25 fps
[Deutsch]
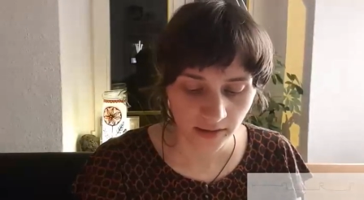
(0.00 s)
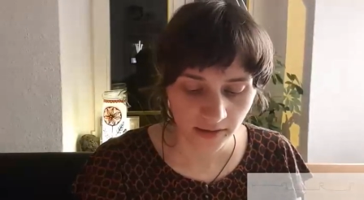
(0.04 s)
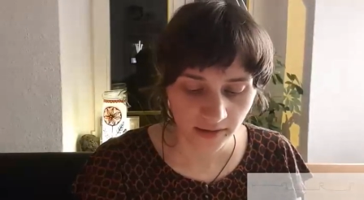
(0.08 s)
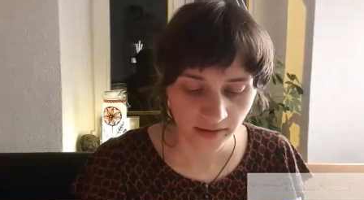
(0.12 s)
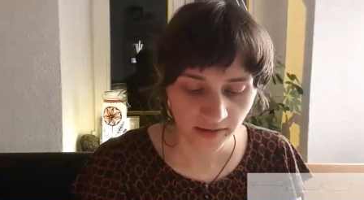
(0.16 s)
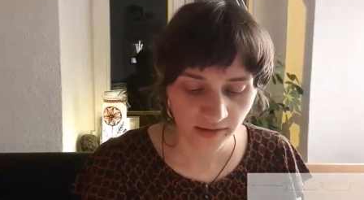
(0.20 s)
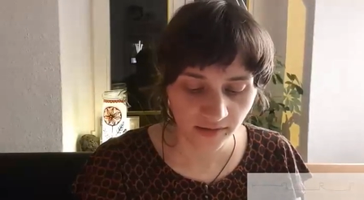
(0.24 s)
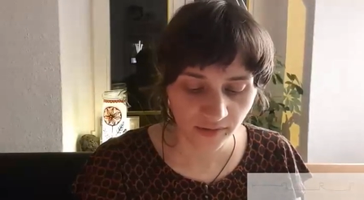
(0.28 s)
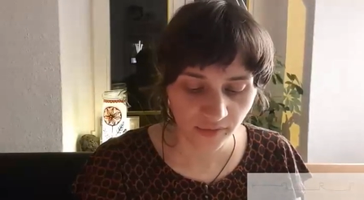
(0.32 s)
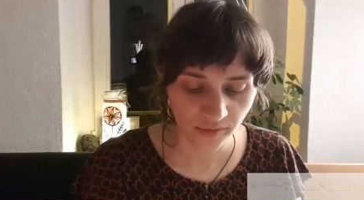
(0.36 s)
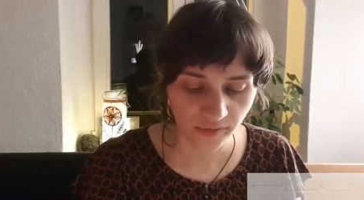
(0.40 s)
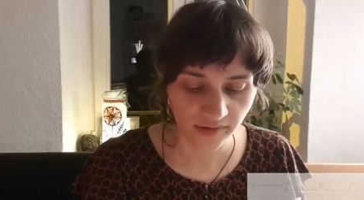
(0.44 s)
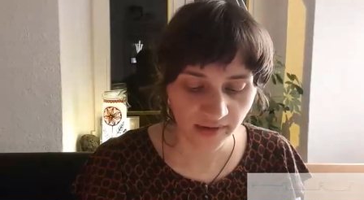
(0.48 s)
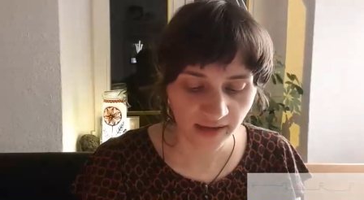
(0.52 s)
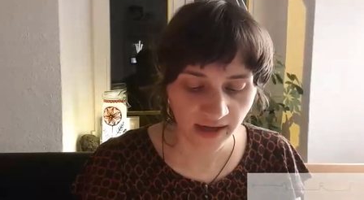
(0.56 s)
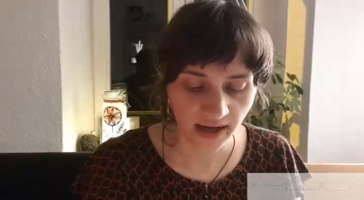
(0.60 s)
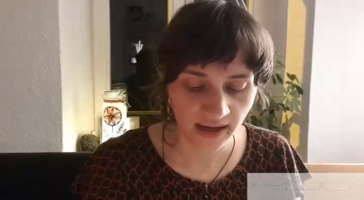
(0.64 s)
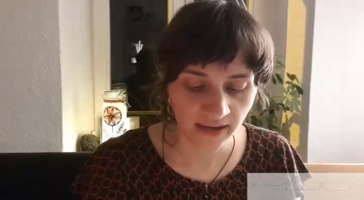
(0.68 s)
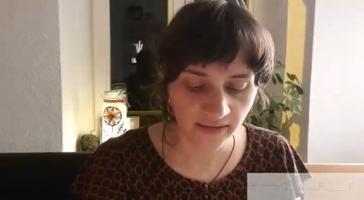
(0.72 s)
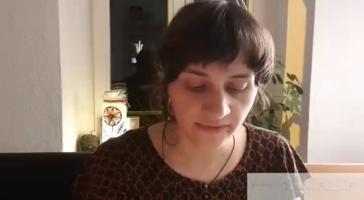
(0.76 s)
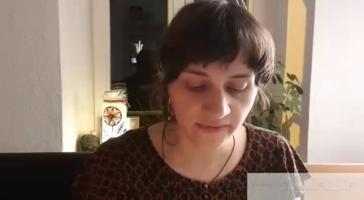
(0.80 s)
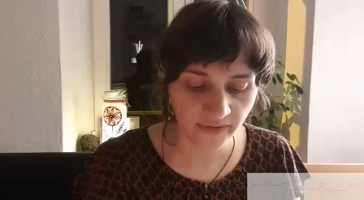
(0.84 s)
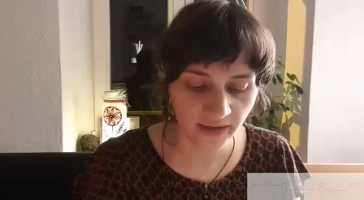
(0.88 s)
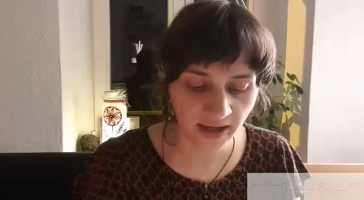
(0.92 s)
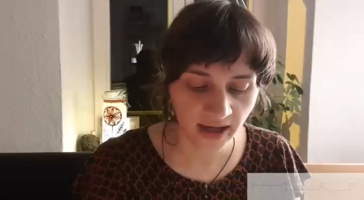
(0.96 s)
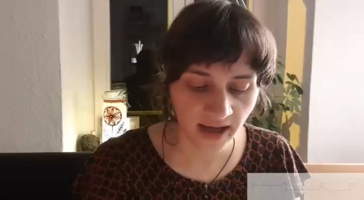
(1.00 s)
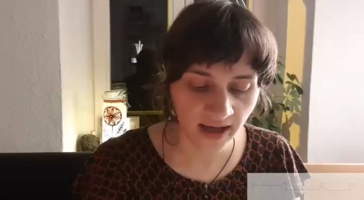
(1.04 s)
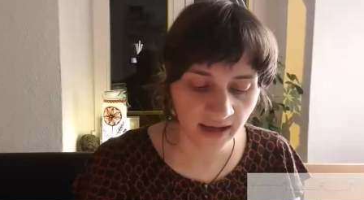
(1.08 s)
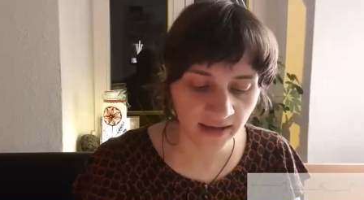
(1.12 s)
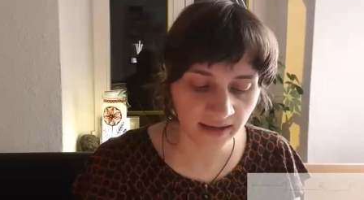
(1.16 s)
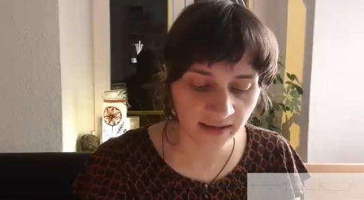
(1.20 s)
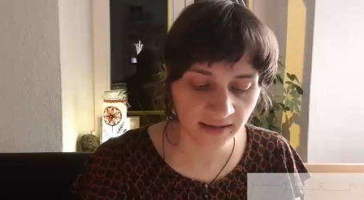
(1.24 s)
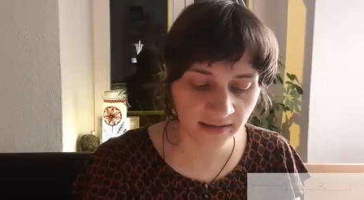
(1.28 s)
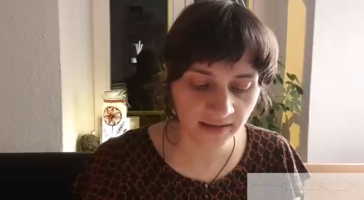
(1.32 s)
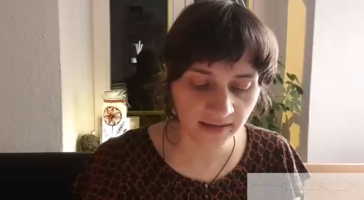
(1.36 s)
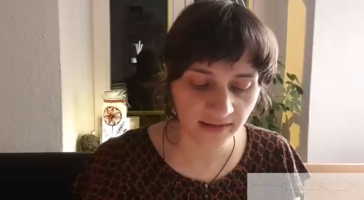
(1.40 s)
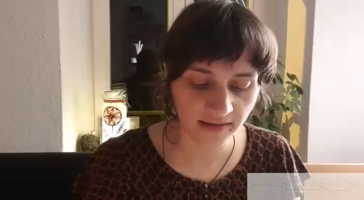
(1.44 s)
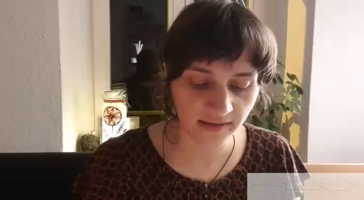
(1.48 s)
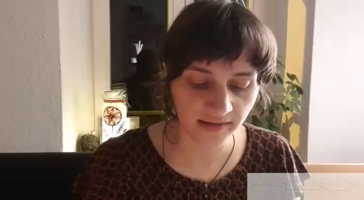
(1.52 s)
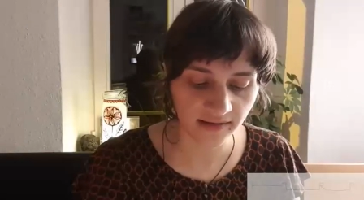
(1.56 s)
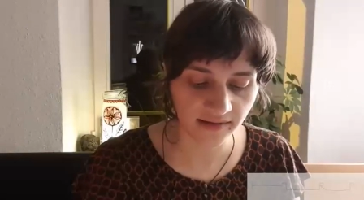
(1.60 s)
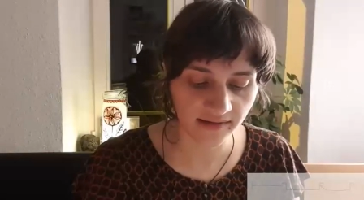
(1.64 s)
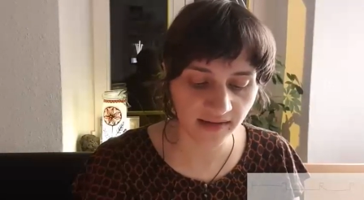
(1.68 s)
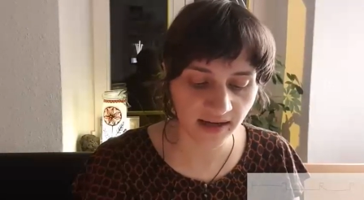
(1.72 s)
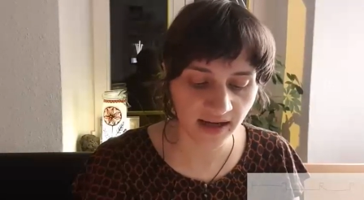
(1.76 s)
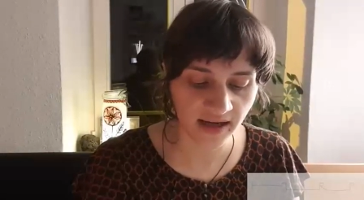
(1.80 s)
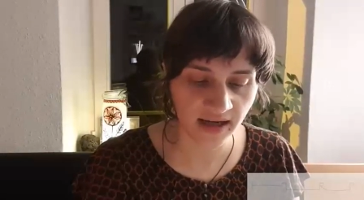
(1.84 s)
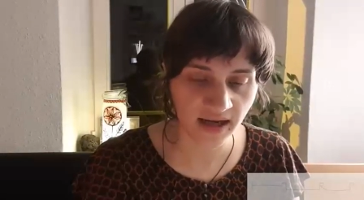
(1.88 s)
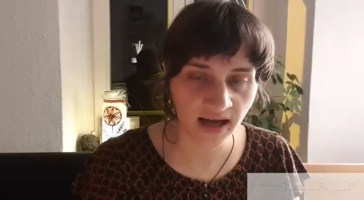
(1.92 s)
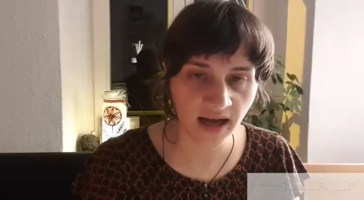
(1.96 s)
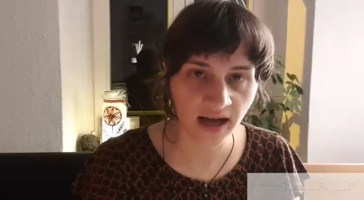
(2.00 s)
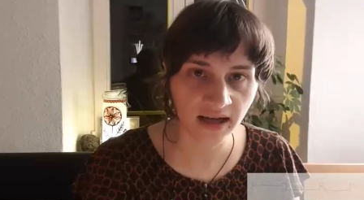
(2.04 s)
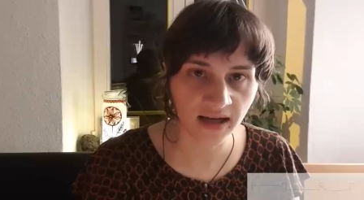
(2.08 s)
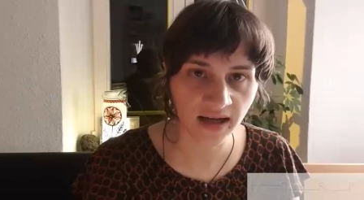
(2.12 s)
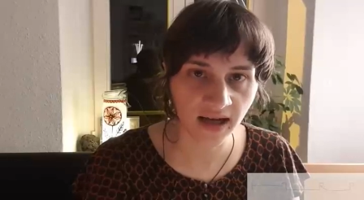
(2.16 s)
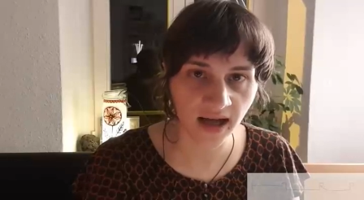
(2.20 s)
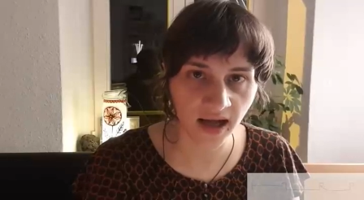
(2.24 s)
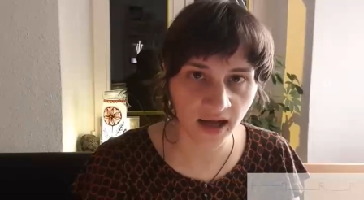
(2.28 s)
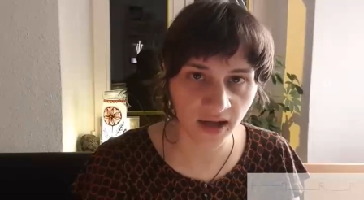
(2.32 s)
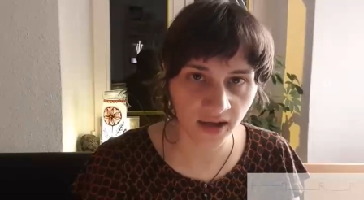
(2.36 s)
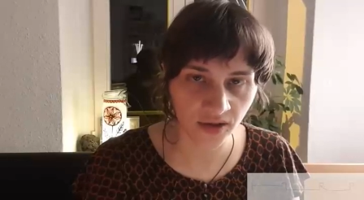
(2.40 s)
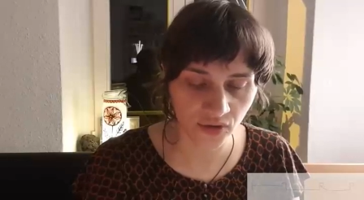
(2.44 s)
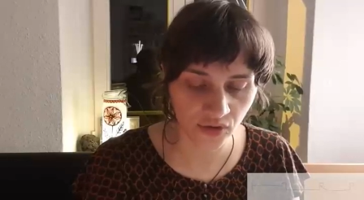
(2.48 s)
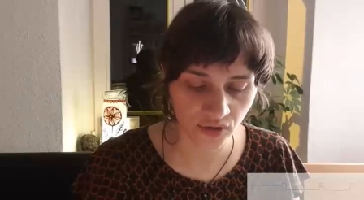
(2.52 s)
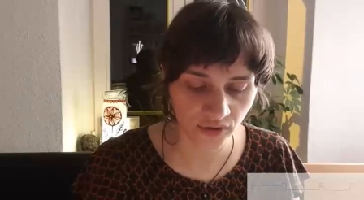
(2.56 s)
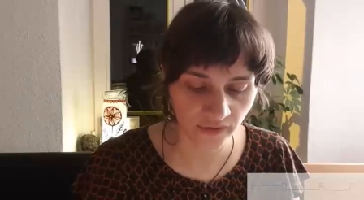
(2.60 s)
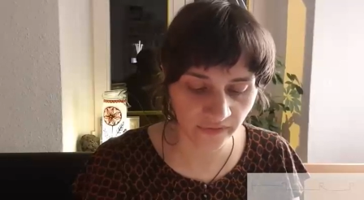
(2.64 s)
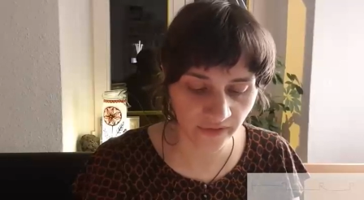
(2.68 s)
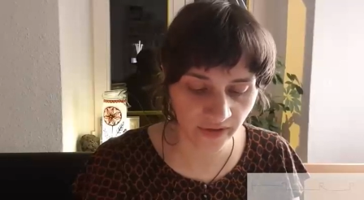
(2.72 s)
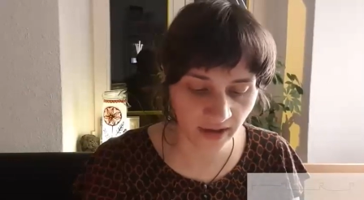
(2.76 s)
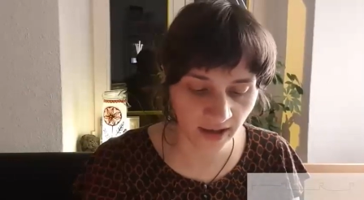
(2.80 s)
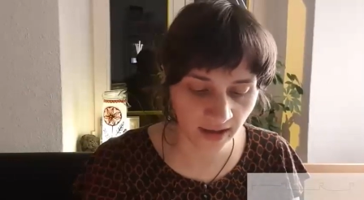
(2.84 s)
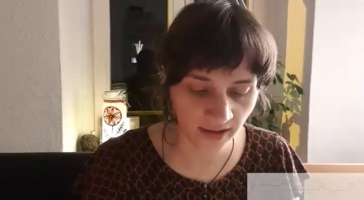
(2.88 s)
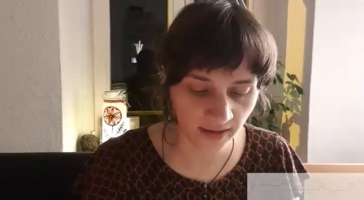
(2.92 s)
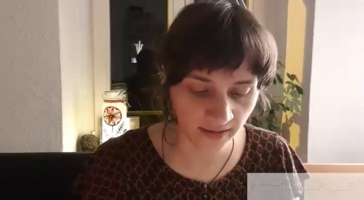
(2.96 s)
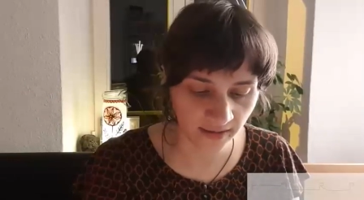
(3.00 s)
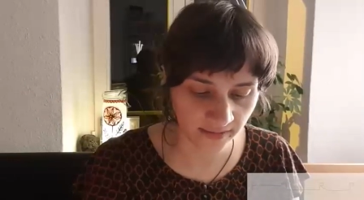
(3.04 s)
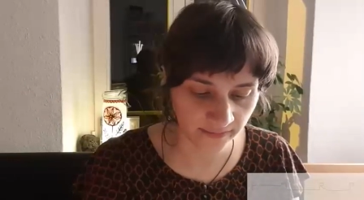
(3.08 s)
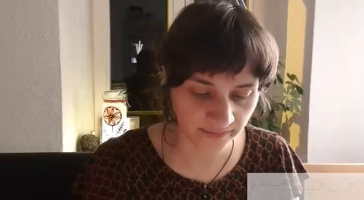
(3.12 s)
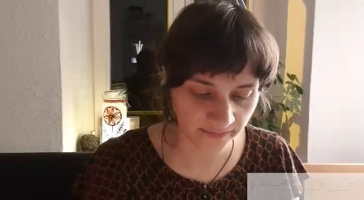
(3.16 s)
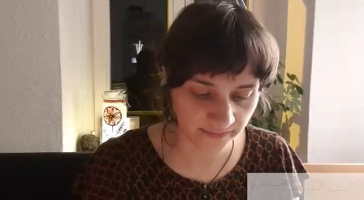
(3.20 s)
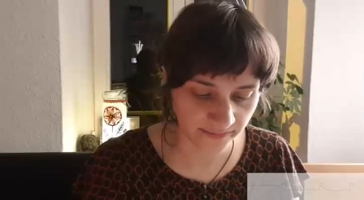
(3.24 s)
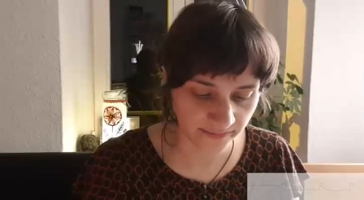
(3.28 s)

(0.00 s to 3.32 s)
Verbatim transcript: die soziale Frage ist eine agrarische Frage.